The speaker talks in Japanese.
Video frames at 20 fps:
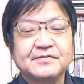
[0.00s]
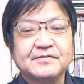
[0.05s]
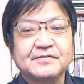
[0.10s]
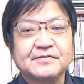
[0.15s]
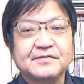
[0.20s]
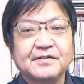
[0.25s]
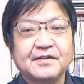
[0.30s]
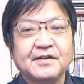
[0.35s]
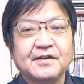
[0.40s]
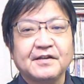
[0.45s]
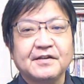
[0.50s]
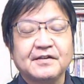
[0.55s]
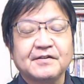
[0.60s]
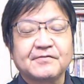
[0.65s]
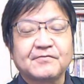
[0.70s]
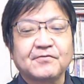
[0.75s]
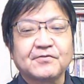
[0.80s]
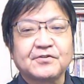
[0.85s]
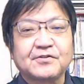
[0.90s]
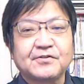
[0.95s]

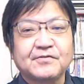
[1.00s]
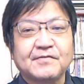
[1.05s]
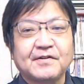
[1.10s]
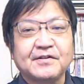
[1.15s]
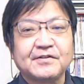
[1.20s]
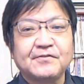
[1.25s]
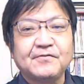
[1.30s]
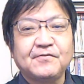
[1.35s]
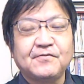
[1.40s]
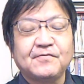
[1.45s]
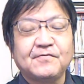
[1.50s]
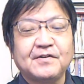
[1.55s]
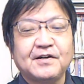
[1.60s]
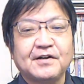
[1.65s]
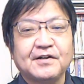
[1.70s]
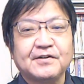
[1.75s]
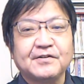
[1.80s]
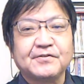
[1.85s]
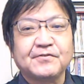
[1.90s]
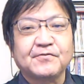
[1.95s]
で、こっちは、日本
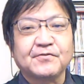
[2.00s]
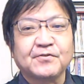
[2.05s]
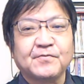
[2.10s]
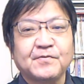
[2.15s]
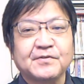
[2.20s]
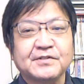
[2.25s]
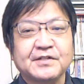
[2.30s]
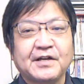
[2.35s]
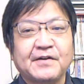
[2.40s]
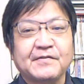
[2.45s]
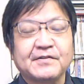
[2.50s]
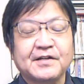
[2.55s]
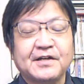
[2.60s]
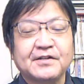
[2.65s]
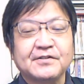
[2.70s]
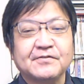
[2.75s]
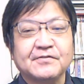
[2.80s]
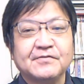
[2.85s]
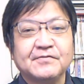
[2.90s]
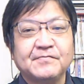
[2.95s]
は領土問題は
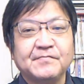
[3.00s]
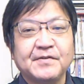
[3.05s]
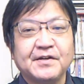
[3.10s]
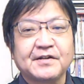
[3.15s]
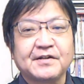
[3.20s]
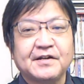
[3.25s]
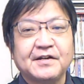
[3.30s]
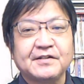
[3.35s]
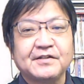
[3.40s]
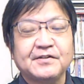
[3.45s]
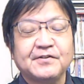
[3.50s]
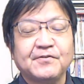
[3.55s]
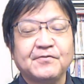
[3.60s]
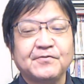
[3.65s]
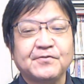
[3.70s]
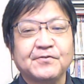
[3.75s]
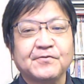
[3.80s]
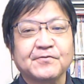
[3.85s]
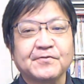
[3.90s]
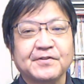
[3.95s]
ないと、明快に日
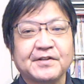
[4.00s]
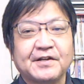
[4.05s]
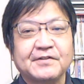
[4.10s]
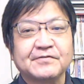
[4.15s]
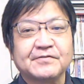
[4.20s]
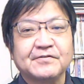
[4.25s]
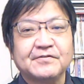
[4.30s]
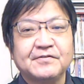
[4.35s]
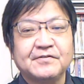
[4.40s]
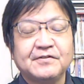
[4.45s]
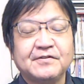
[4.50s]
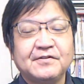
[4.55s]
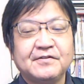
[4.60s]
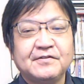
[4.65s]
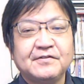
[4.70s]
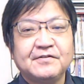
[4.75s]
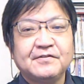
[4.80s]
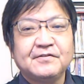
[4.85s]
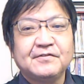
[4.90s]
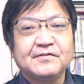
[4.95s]
本領土であると。
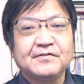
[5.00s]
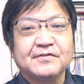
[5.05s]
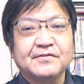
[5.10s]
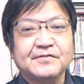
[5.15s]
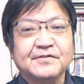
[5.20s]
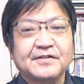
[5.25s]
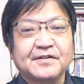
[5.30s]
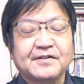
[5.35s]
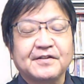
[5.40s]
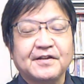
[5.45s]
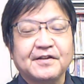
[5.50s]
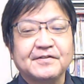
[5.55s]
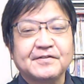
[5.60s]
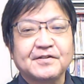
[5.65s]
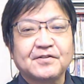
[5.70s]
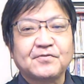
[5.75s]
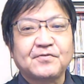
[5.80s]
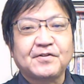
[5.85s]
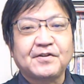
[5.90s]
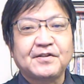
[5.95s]
言ってて
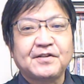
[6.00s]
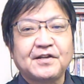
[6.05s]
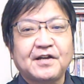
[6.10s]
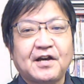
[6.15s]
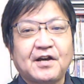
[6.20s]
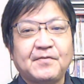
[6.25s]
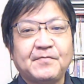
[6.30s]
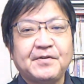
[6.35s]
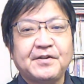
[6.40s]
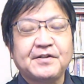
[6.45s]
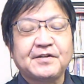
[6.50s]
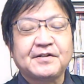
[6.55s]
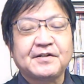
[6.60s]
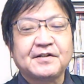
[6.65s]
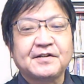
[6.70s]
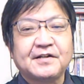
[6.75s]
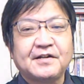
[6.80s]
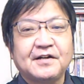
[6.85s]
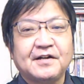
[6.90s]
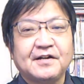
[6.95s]
でそれに
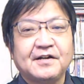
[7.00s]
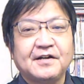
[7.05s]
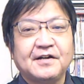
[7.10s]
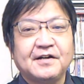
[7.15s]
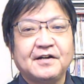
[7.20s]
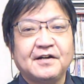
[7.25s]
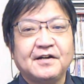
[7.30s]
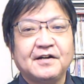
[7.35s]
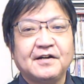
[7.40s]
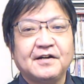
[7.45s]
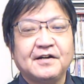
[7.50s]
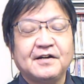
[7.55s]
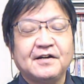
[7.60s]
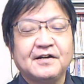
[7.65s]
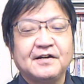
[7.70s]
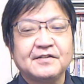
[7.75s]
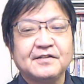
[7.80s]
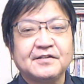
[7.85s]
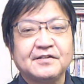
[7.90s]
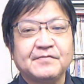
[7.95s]
アメリカ
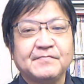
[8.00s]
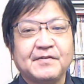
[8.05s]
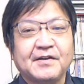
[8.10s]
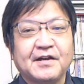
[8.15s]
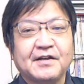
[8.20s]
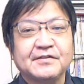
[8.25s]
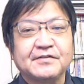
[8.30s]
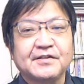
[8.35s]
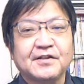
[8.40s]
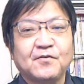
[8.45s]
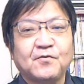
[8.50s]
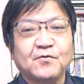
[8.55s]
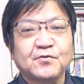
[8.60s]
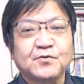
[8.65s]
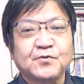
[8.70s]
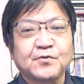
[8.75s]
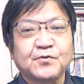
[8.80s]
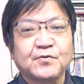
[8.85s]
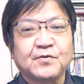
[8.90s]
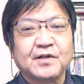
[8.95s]
が日米安全保
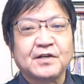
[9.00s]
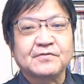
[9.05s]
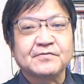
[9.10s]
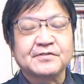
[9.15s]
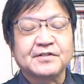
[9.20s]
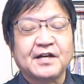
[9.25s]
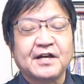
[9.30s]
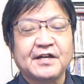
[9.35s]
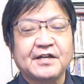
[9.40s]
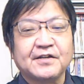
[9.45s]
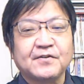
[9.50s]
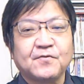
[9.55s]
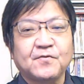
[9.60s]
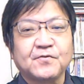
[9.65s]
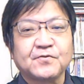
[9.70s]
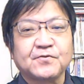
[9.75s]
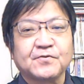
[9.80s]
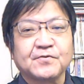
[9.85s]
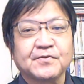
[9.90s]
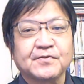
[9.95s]
障条約第
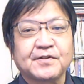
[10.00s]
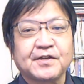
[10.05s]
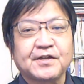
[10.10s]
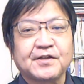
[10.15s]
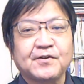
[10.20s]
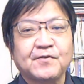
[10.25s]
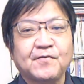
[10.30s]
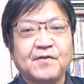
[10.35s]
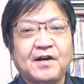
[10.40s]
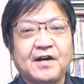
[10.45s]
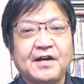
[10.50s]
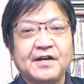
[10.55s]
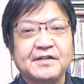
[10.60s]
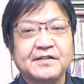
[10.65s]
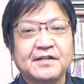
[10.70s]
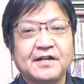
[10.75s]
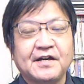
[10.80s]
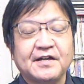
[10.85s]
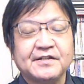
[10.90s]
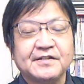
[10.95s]
5条の適用範囲
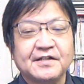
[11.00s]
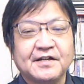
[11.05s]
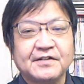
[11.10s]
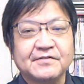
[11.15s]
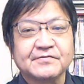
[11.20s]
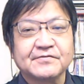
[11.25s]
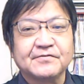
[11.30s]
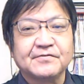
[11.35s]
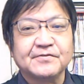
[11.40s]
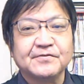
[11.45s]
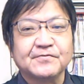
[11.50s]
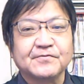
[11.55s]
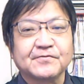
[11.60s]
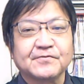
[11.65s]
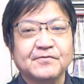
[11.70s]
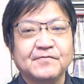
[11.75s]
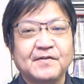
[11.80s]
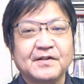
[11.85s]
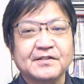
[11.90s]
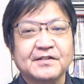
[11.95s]
内であるというこ
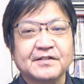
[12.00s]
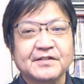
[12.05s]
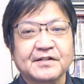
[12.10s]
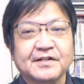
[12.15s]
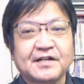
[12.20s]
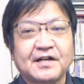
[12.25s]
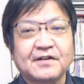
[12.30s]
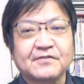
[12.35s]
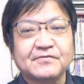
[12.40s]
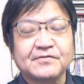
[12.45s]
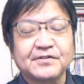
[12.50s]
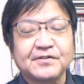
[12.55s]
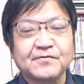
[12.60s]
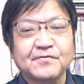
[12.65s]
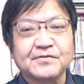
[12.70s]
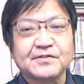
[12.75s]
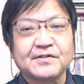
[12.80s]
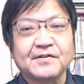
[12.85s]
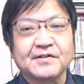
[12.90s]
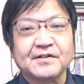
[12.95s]
とをわざわざ確認
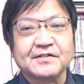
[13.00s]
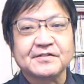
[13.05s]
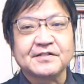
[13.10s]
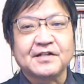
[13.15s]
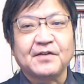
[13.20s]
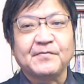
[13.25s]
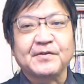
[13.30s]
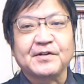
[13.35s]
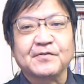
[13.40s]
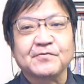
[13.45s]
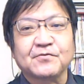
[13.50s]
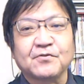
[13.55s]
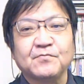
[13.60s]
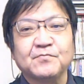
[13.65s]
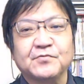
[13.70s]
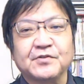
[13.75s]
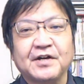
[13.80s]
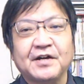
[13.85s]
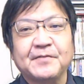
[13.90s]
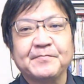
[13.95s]
をしたわけですねアメリカの
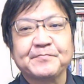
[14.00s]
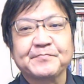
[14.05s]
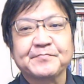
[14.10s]
トップが。